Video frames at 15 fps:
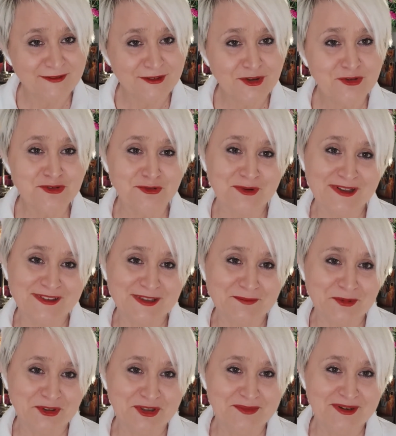No już ładnie
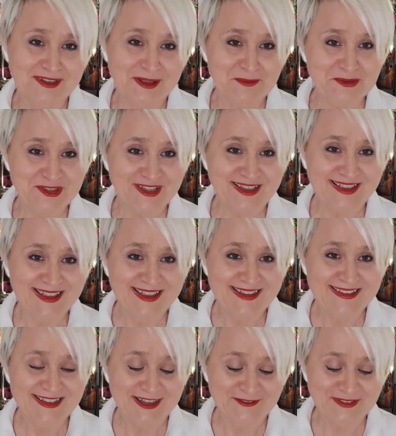podoba nam się
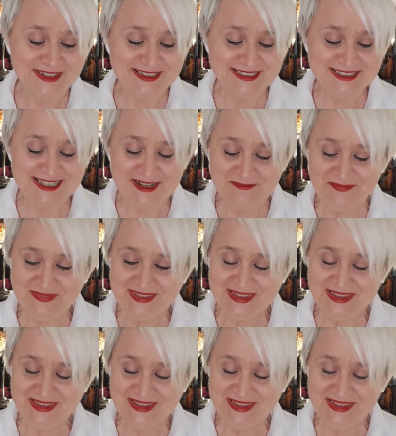ta wersja.